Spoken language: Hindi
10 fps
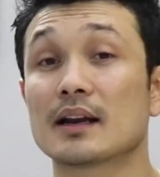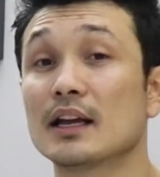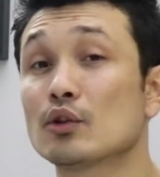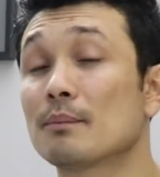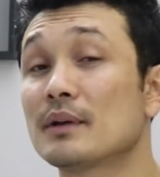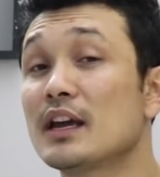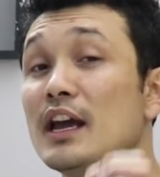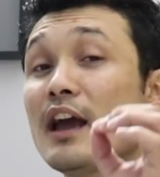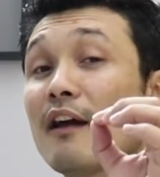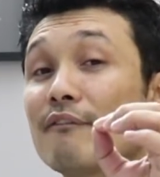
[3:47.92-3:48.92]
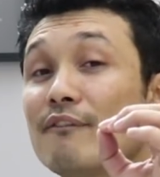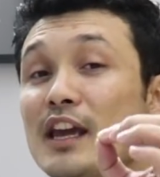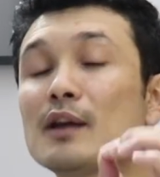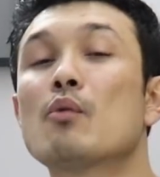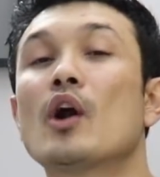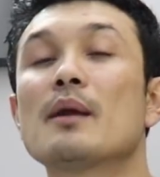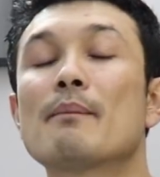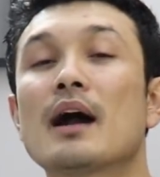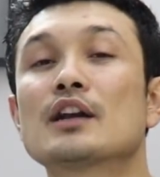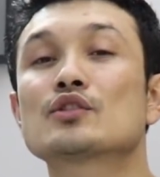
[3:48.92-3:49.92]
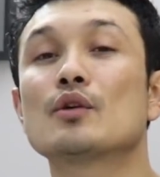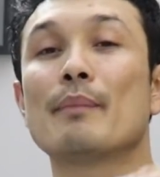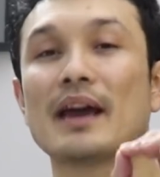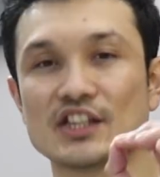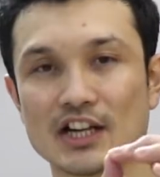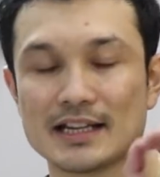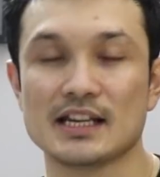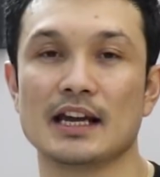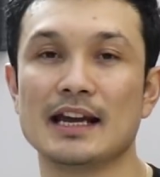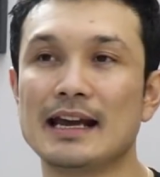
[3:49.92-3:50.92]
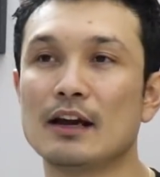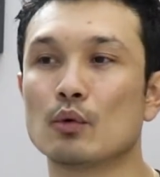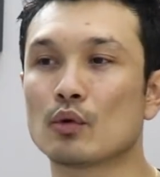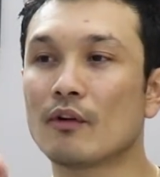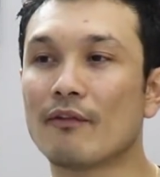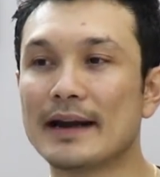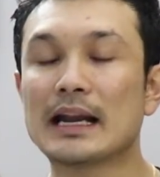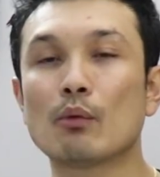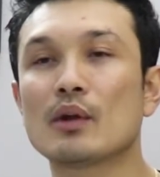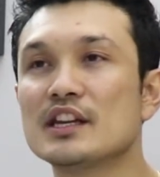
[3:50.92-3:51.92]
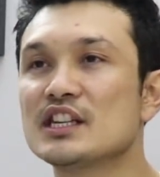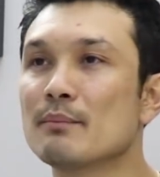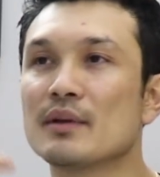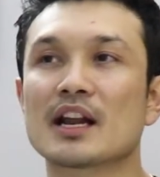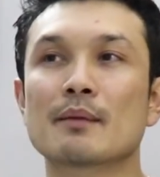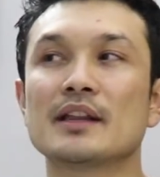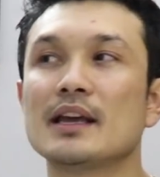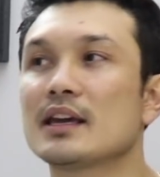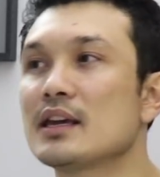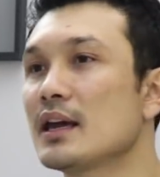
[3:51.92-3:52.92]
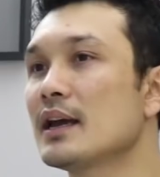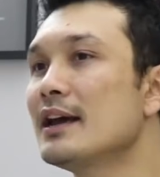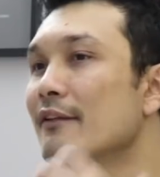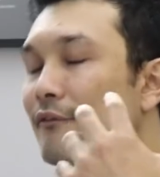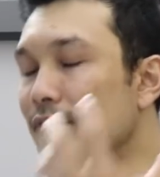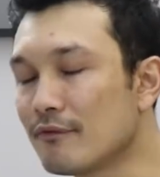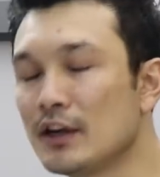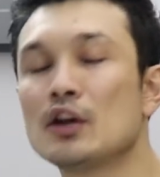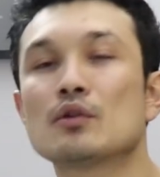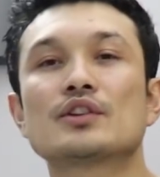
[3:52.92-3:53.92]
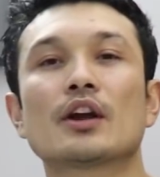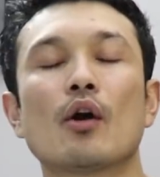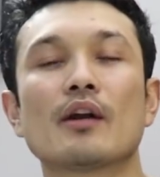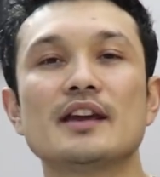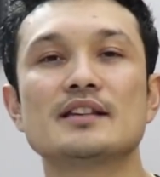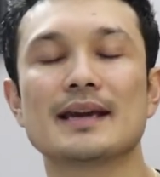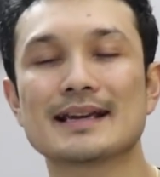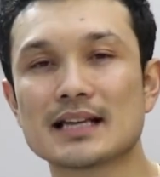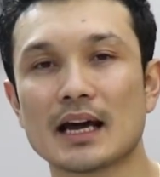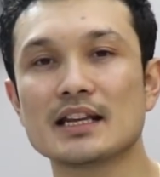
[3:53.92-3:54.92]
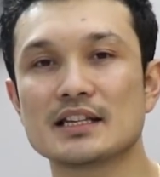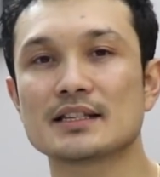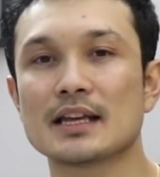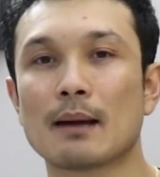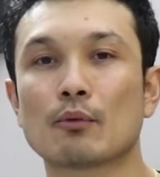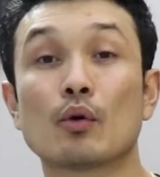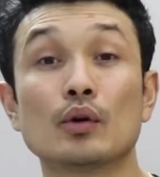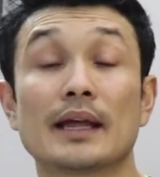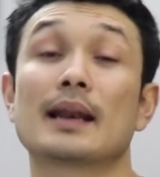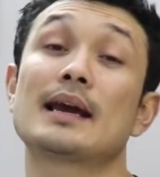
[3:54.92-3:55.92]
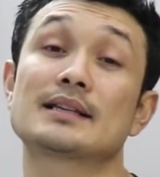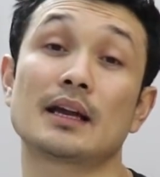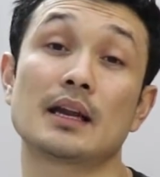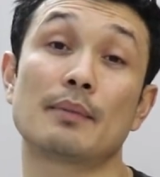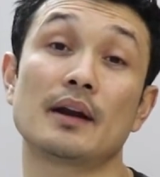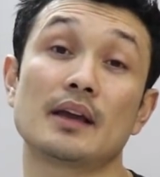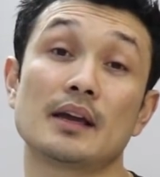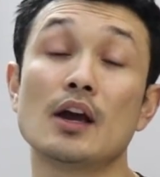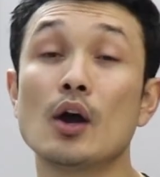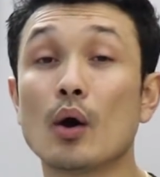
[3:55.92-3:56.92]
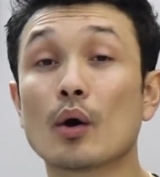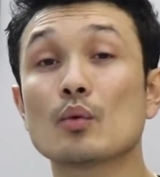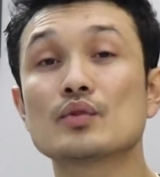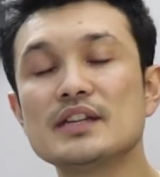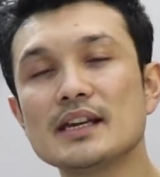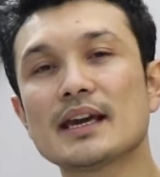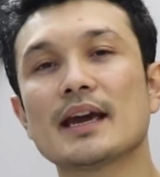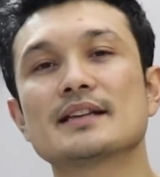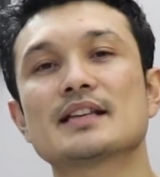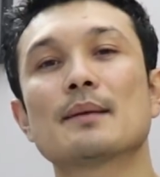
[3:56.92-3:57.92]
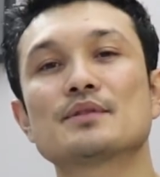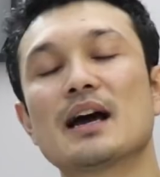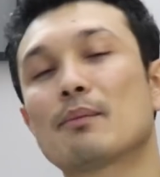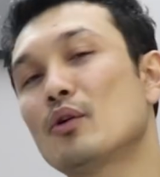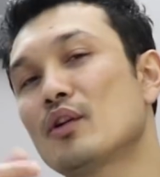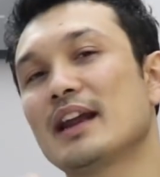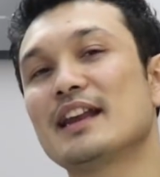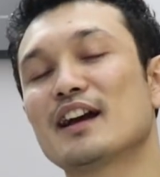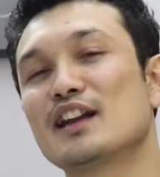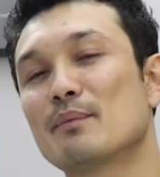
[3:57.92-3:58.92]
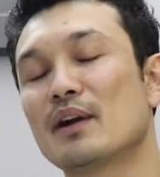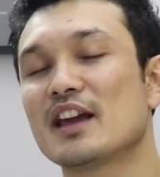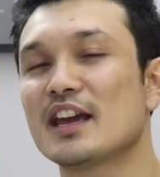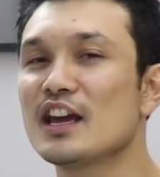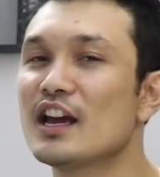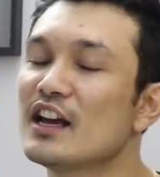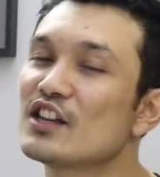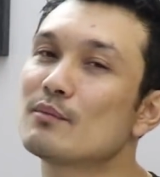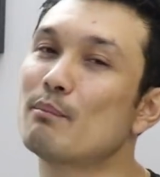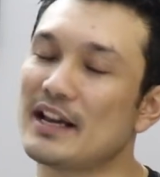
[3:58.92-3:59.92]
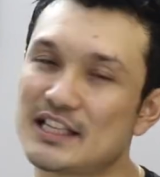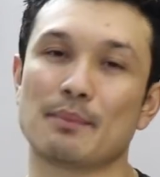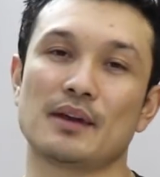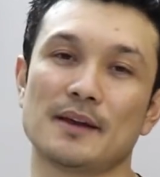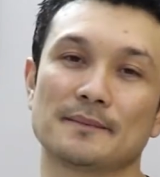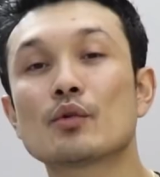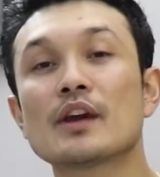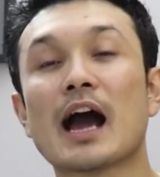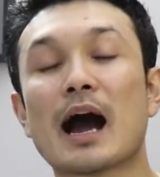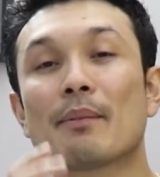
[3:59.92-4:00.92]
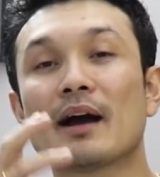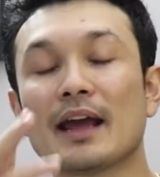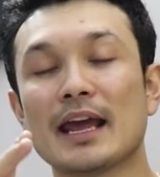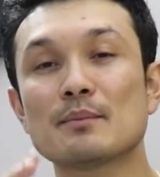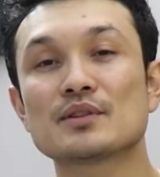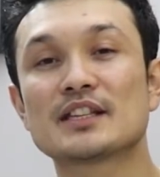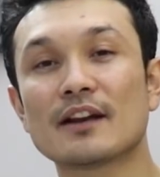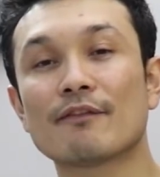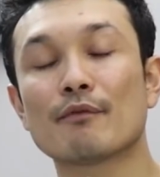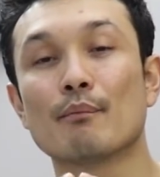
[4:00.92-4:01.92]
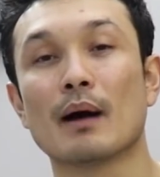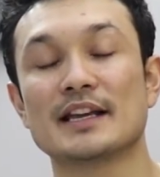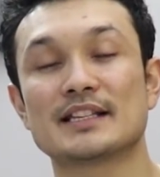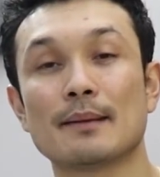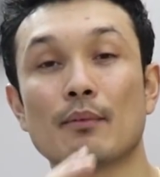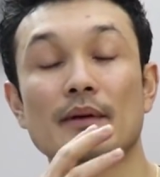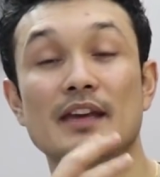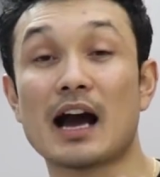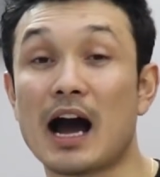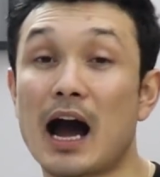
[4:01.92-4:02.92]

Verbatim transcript: कर रहे हैं तो अपने वीक बॉडी पार्ट्स को पहचानिए उनको फाइंड आउट कीजिए मिरर में देखिए वीडियोस रिकॉर्ड कीजिए ये सारी चीज़ें आपको खुद एनालाइज करनी पड़ेगी और उसी के हिसाब से आपको ट्रेनिंग करनी पड़ेगी बाइसेप की क्योंकि आपका एम सिर्फ बाइसेप या